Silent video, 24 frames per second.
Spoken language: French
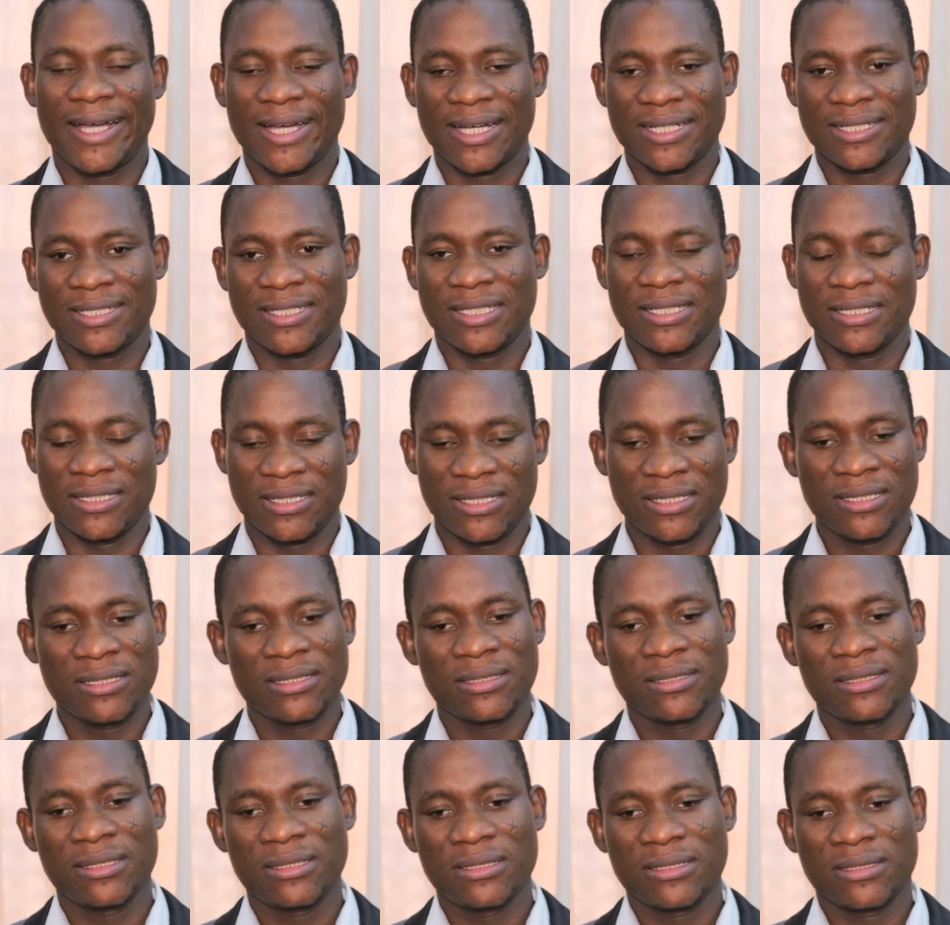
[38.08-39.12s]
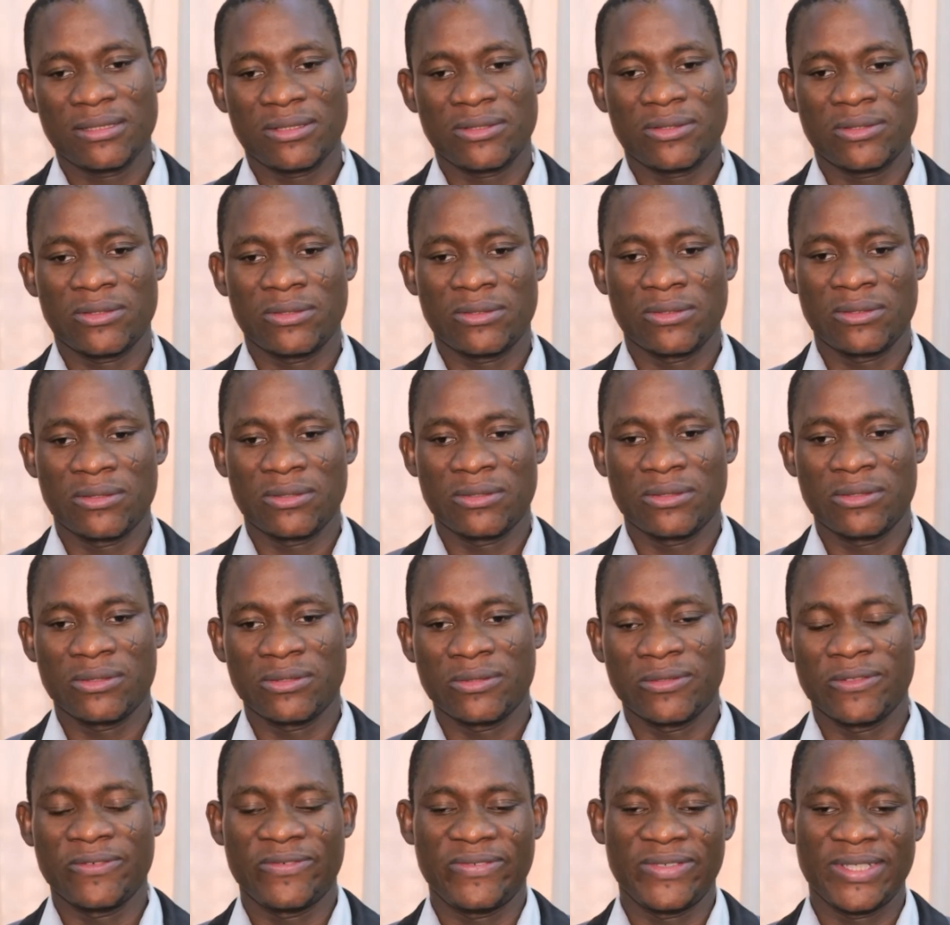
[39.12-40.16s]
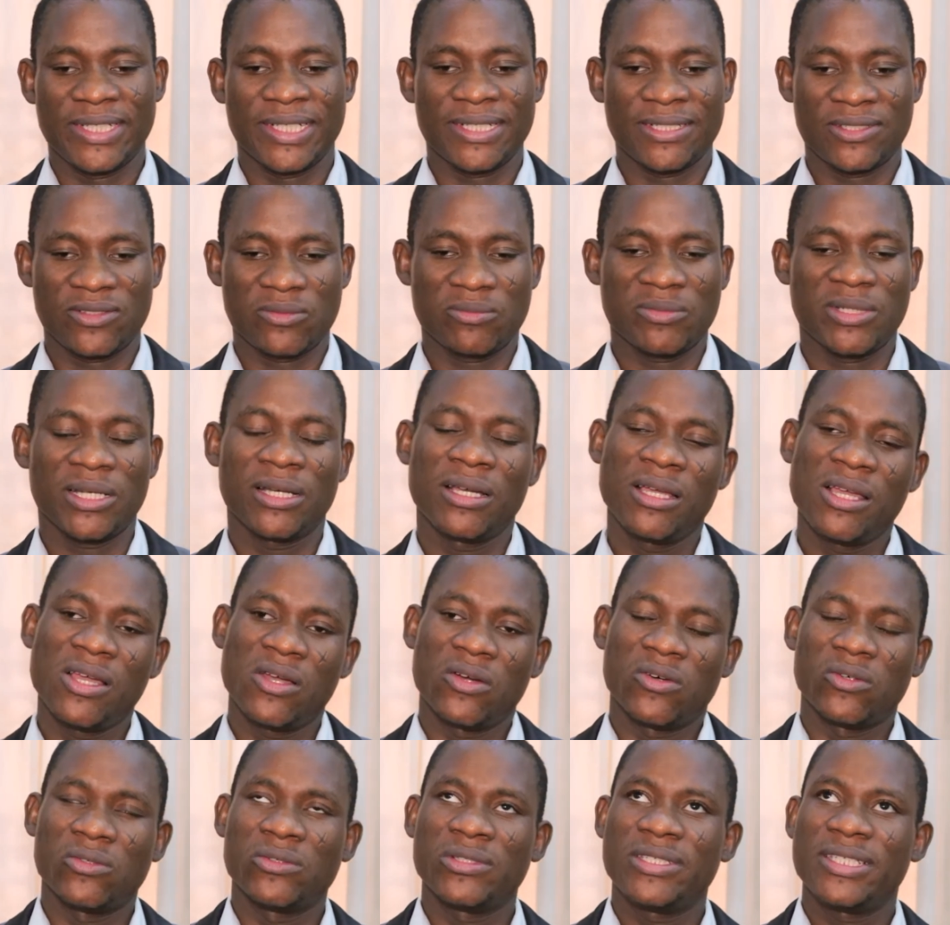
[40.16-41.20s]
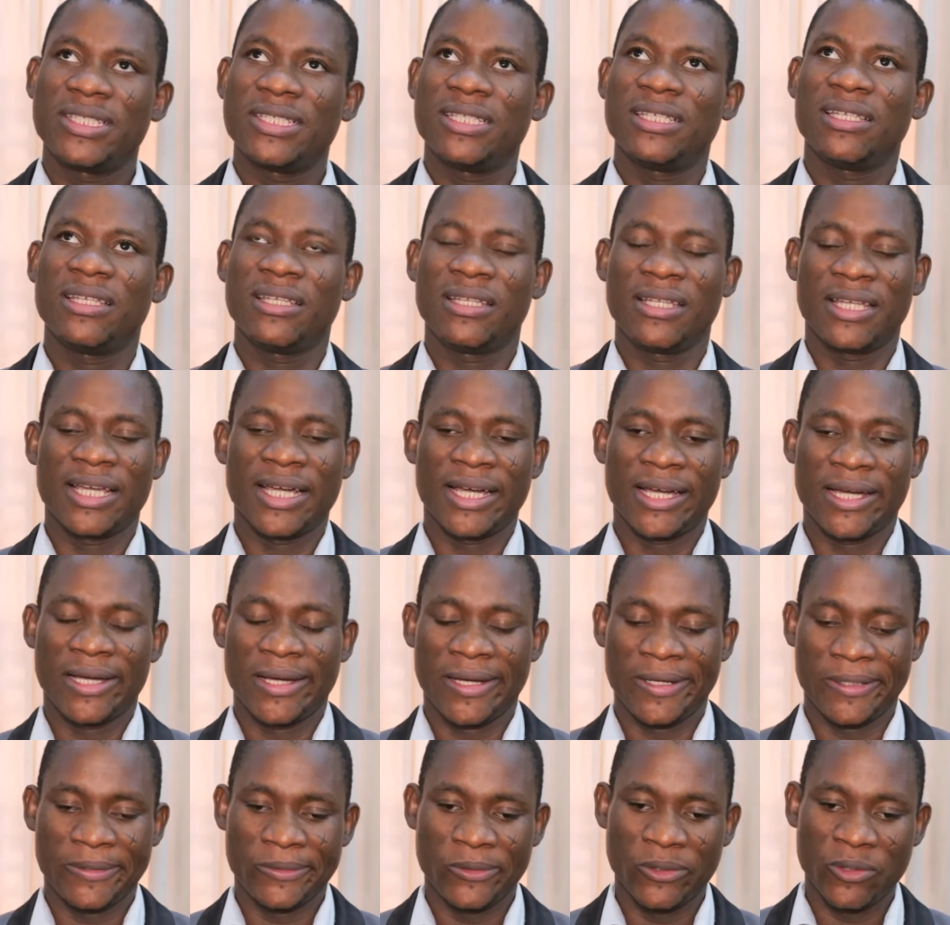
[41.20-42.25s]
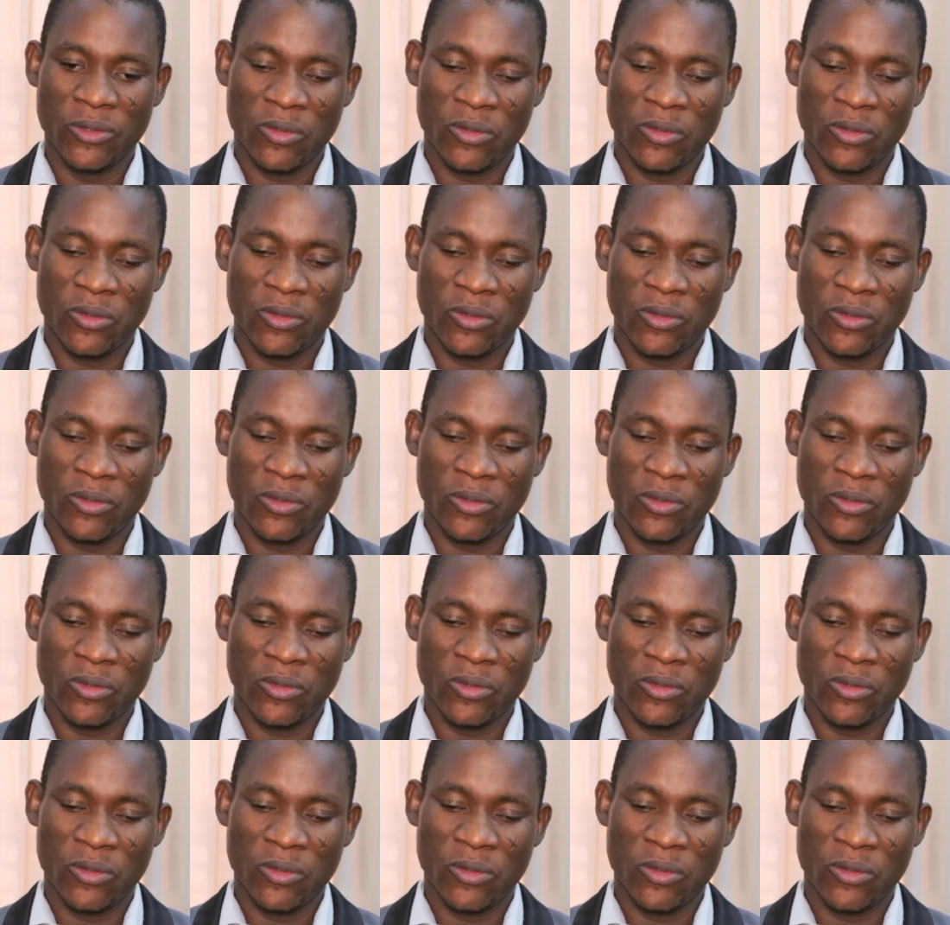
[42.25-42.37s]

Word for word: accéder au, euh, au financement. Aussi, il y a le